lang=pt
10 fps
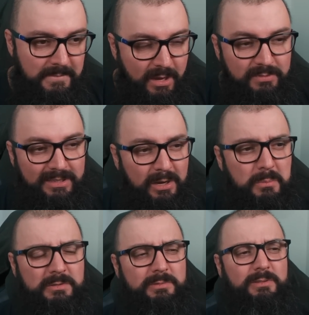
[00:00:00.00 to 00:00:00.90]
Eu vi até
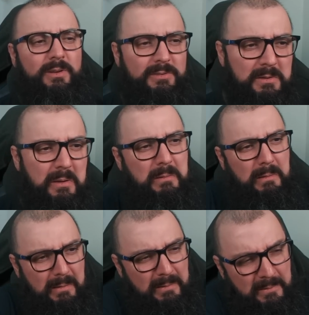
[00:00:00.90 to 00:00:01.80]
como as pessoas falam assim:
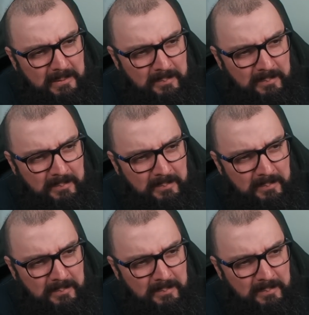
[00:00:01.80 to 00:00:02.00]
ah,